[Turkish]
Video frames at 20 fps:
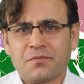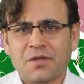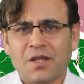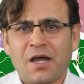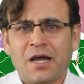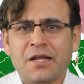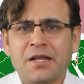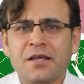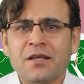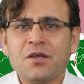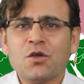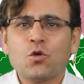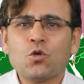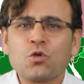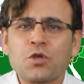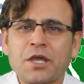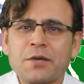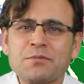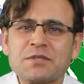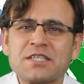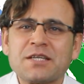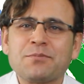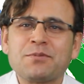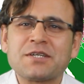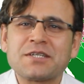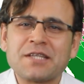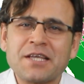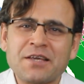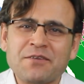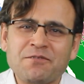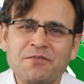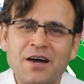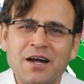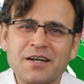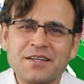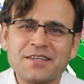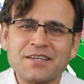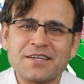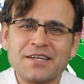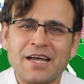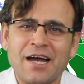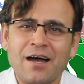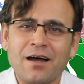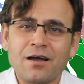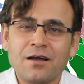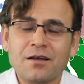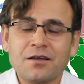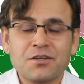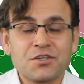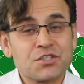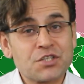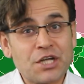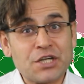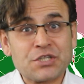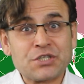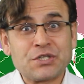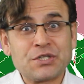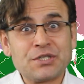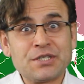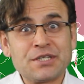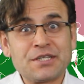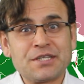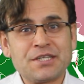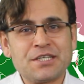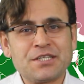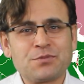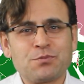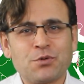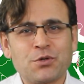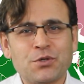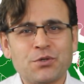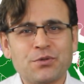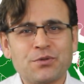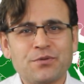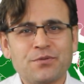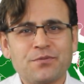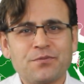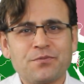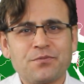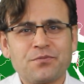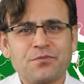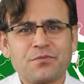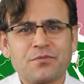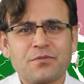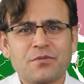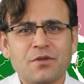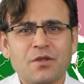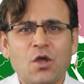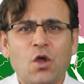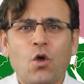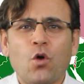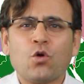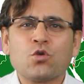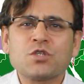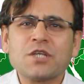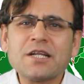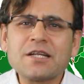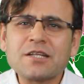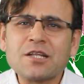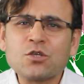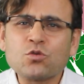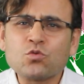Hani ülkemizde bir deyim vardır ya, şaşkınlık diz boyu. Özellikle